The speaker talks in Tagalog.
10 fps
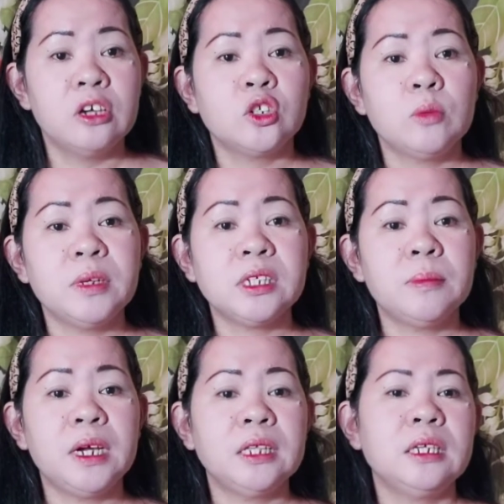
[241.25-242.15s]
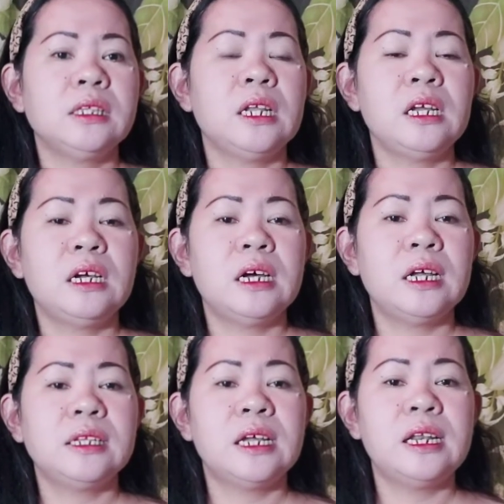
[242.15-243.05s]
So, mas maganda
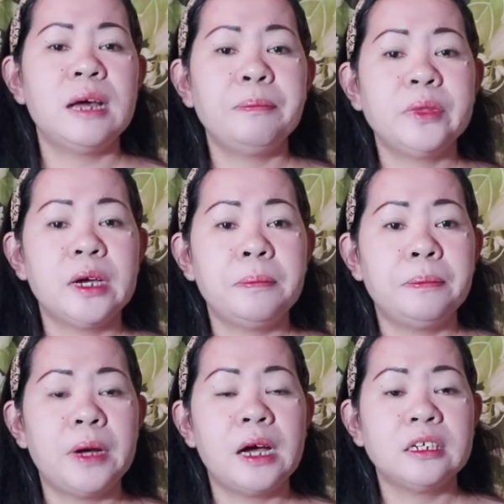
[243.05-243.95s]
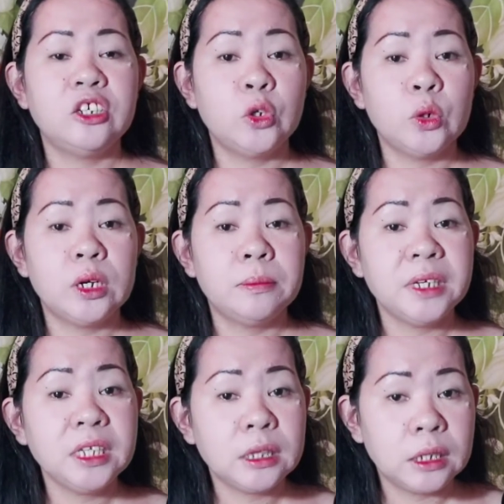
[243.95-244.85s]
talaga na laptop ang iyong
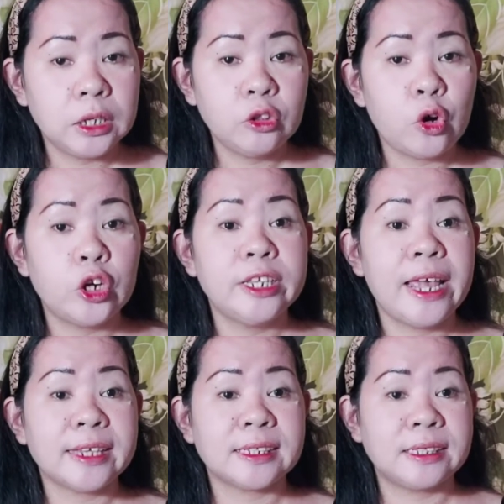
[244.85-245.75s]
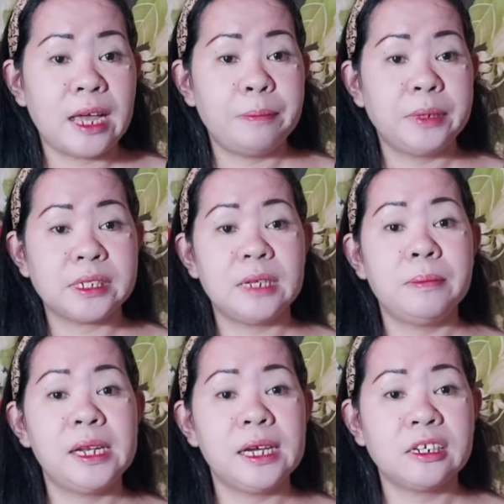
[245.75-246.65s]
gamitin or desktop kasi
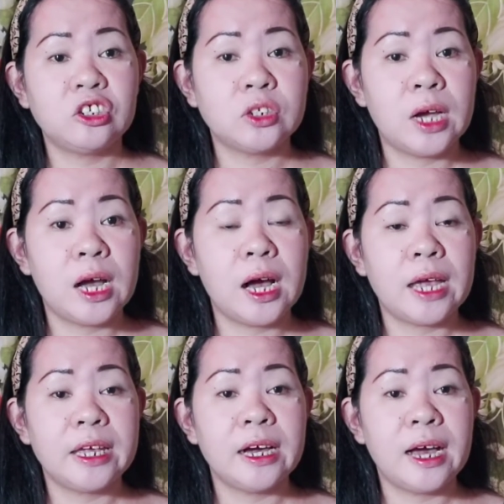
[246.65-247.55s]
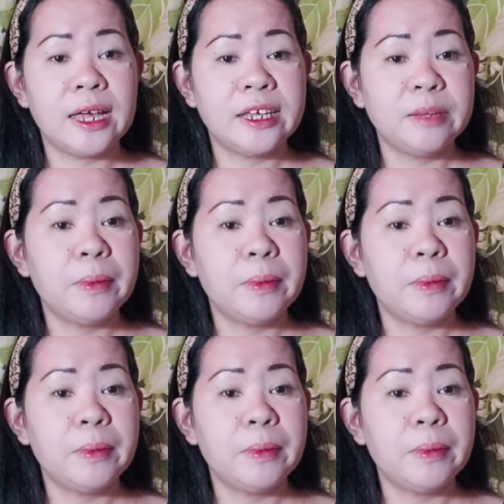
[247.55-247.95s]
malaki siya, kayang-kaya.